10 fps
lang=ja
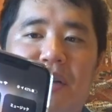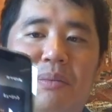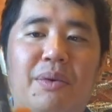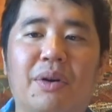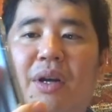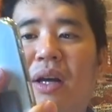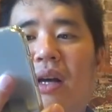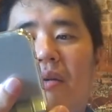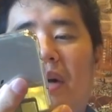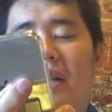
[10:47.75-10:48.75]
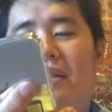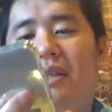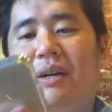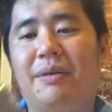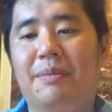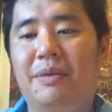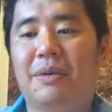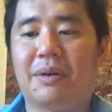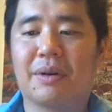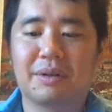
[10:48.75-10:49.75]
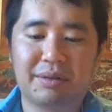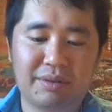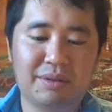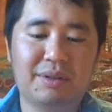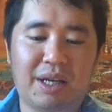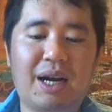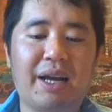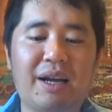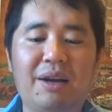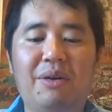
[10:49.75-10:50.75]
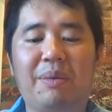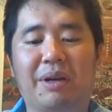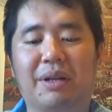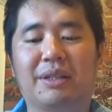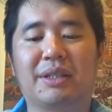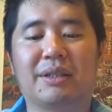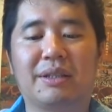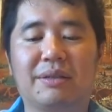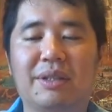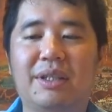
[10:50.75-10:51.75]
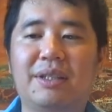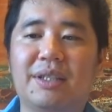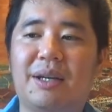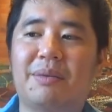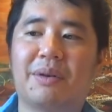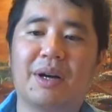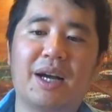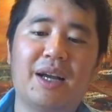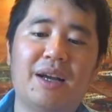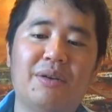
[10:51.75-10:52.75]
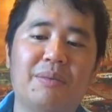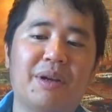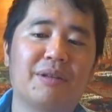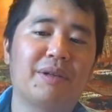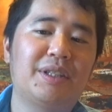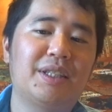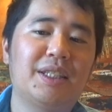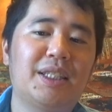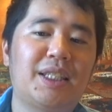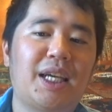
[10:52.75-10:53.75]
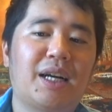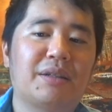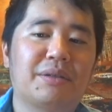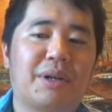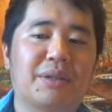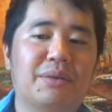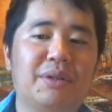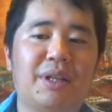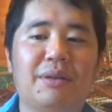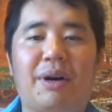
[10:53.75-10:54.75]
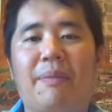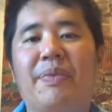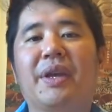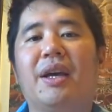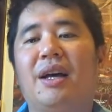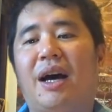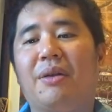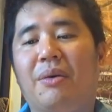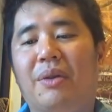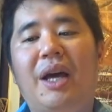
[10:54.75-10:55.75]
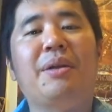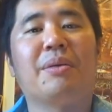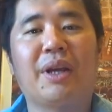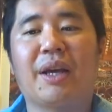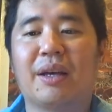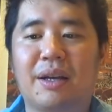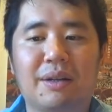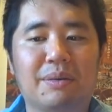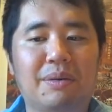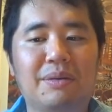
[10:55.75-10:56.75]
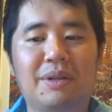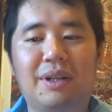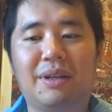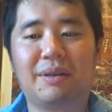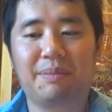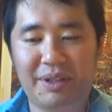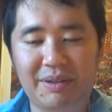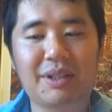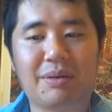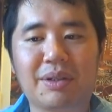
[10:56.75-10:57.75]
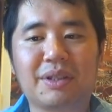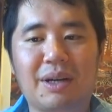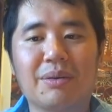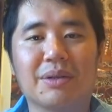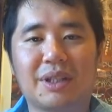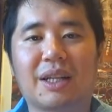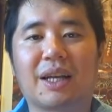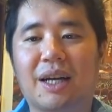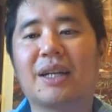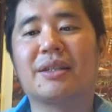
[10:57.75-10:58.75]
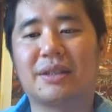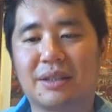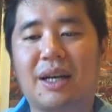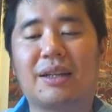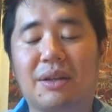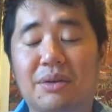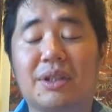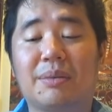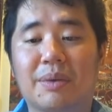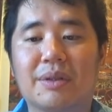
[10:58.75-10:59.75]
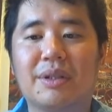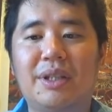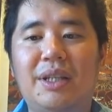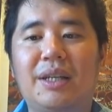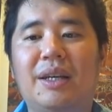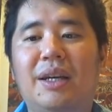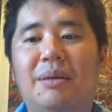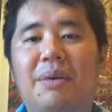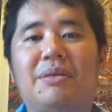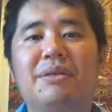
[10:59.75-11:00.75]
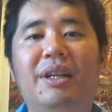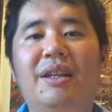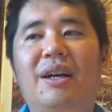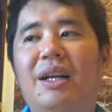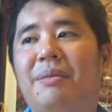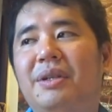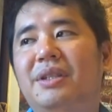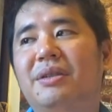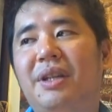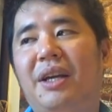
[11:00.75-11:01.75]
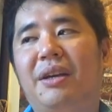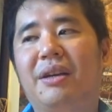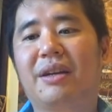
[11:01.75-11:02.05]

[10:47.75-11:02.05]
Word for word: けども、私のはもう、ね、海外ローミングになっちゃうんですよね。しかも海外ローミングのいちにち定額とかそういったのはあのないので、あの本当にめちゃめちゃこれ使おうとしたら高いです。使えたとしても。それで、まあ、船の中にも一応ね